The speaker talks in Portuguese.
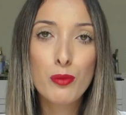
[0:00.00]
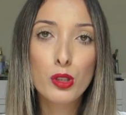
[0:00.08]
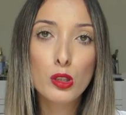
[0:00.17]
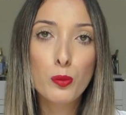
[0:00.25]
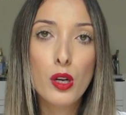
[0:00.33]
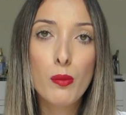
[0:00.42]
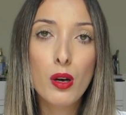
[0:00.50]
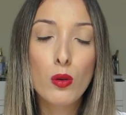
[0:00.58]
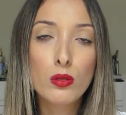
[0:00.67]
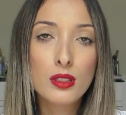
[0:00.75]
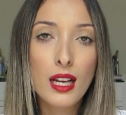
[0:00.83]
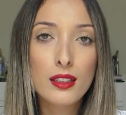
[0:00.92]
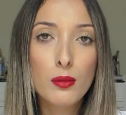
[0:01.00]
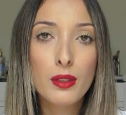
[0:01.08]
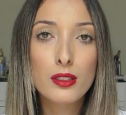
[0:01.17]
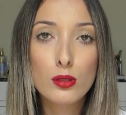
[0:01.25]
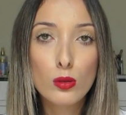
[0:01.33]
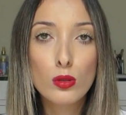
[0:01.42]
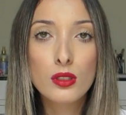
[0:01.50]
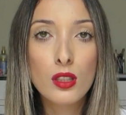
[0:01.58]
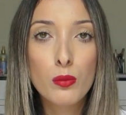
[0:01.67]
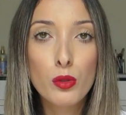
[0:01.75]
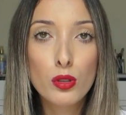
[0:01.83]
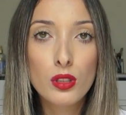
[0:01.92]
ia muito pra marronzado, mas eu tô
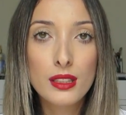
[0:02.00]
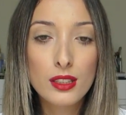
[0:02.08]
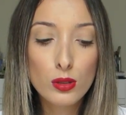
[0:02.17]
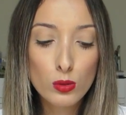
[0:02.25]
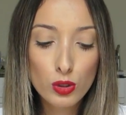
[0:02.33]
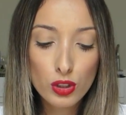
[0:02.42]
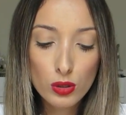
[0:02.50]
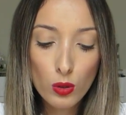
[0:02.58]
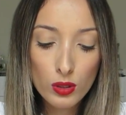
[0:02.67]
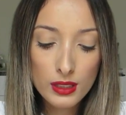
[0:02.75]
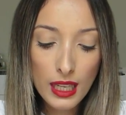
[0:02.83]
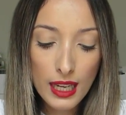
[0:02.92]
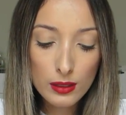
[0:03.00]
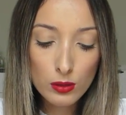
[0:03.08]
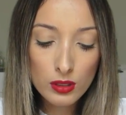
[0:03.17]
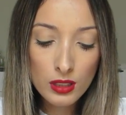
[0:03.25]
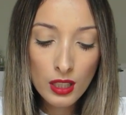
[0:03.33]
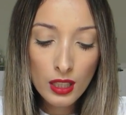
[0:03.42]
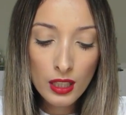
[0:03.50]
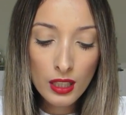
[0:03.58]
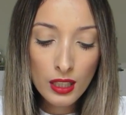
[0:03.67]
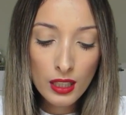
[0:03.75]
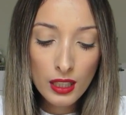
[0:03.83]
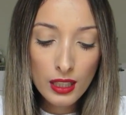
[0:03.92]
gostando muito desses nudes rosados.
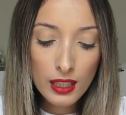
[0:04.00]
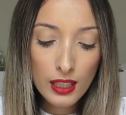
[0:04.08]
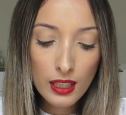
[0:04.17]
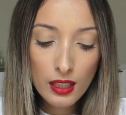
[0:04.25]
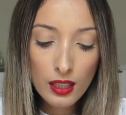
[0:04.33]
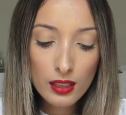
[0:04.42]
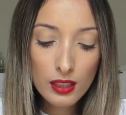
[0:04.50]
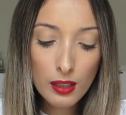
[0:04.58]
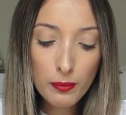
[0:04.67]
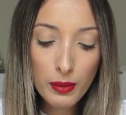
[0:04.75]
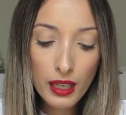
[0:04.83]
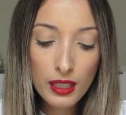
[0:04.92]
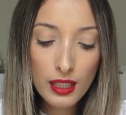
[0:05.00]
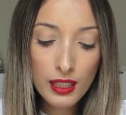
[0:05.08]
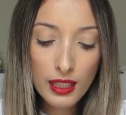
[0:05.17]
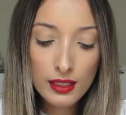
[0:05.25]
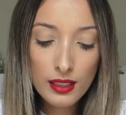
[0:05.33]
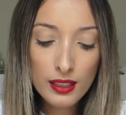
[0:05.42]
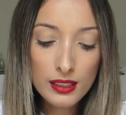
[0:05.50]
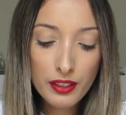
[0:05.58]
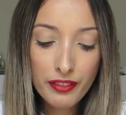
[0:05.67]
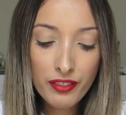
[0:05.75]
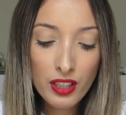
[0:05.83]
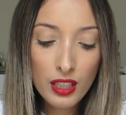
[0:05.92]
E também linha
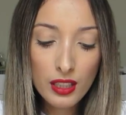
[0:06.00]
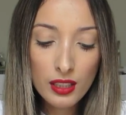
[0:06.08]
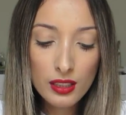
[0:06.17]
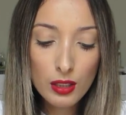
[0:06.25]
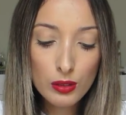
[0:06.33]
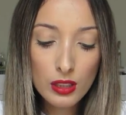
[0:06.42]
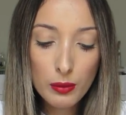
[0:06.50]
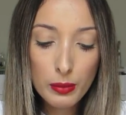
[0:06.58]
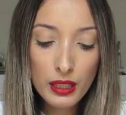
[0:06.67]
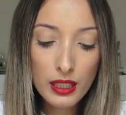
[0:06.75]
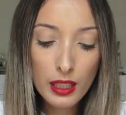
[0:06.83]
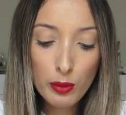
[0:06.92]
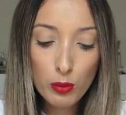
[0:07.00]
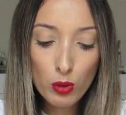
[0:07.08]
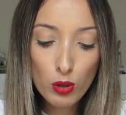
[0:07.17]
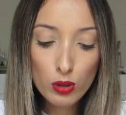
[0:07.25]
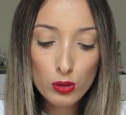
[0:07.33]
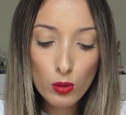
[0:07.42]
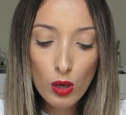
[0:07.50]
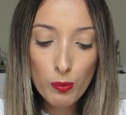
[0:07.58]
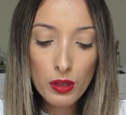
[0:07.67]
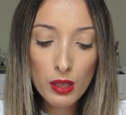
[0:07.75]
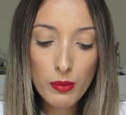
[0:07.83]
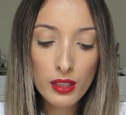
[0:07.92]
intensifique, então também cremoso, com a
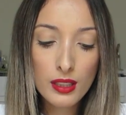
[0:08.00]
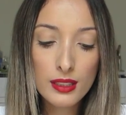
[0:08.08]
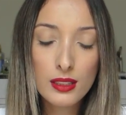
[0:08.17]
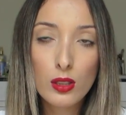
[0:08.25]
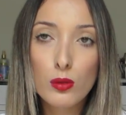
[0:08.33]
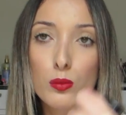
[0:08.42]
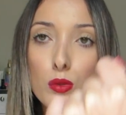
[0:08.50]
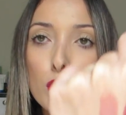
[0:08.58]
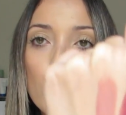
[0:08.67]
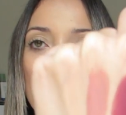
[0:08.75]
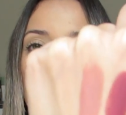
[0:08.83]
pigmentação muito,